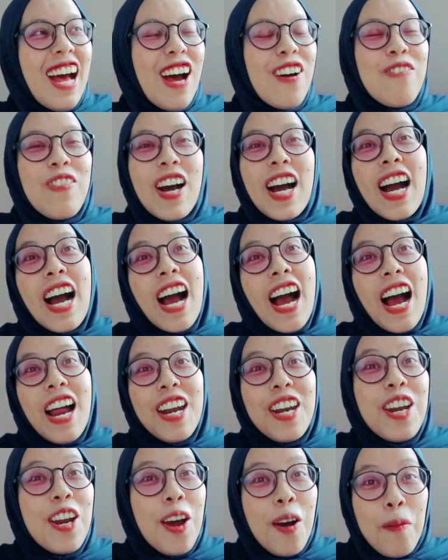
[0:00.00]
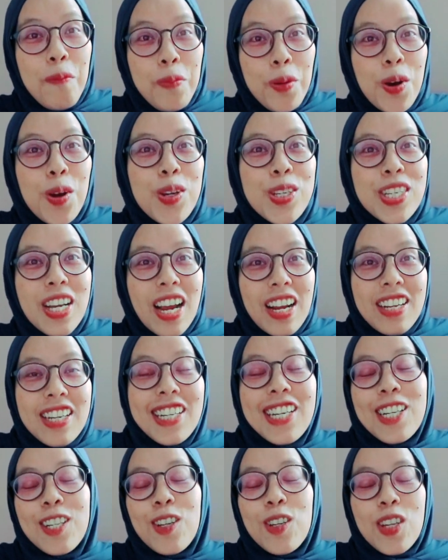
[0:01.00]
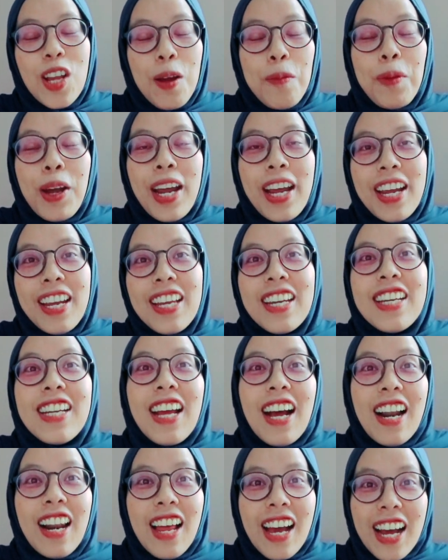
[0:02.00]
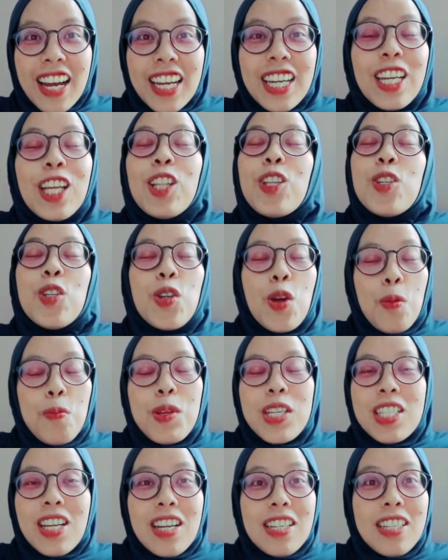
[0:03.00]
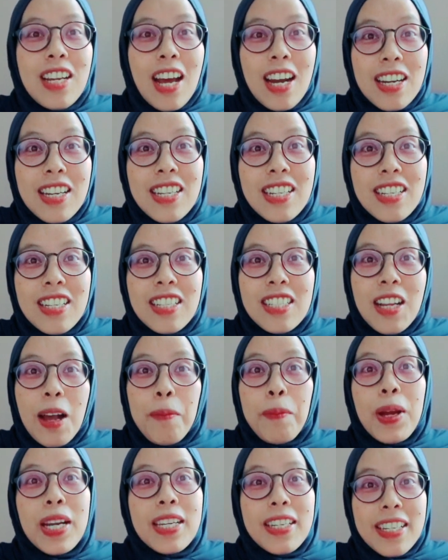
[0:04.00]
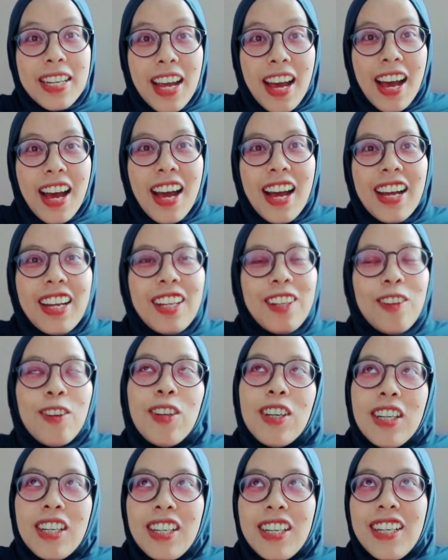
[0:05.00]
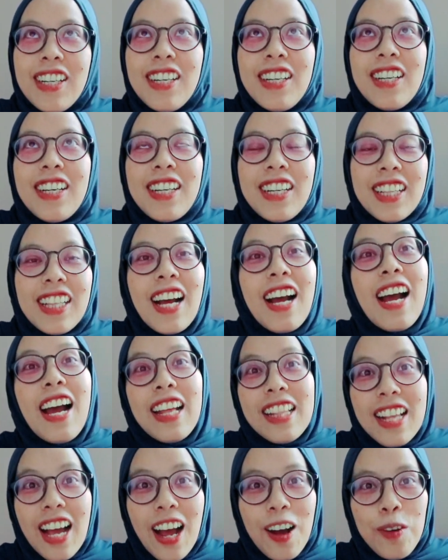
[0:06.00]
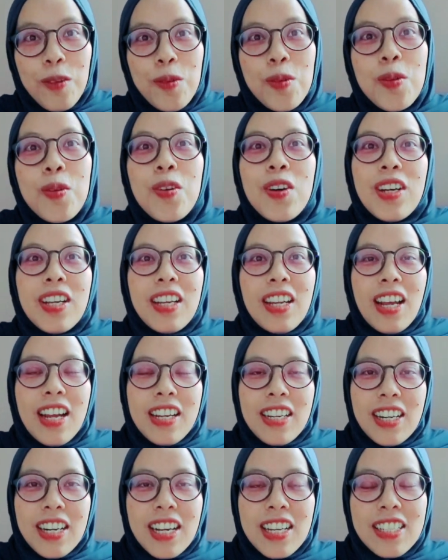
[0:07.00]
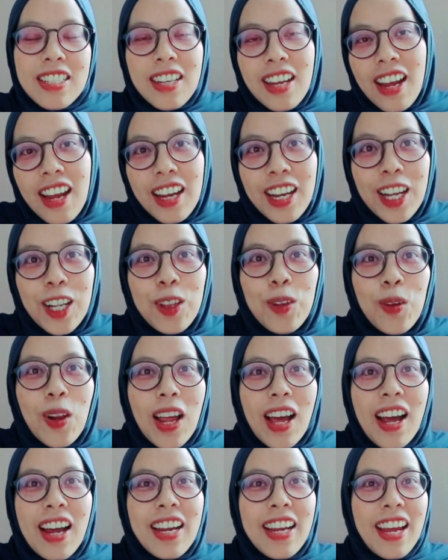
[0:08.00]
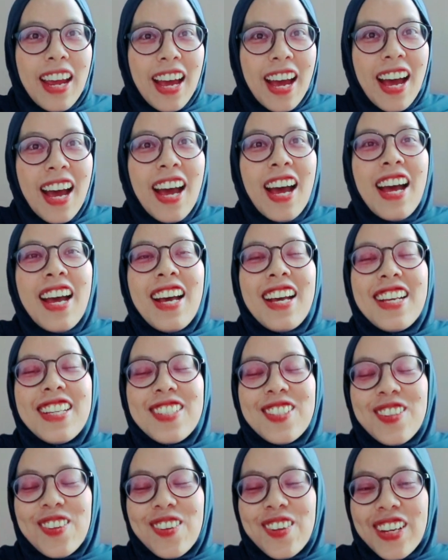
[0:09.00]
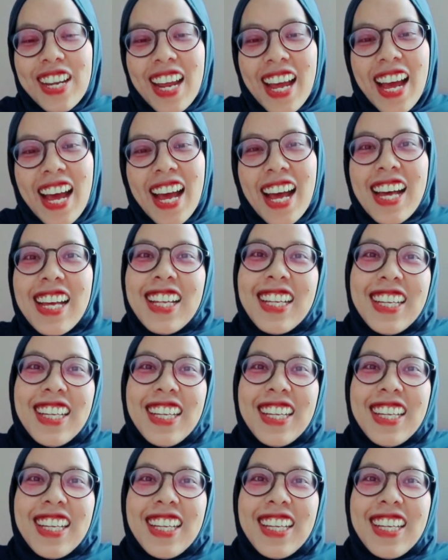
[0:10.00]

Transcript: apakah ada project Jesus sama Hein yang lain itu juga bisa jadi sama dia gitu kita nggak tahu yang jelas kayak gitulah ya so ya yeah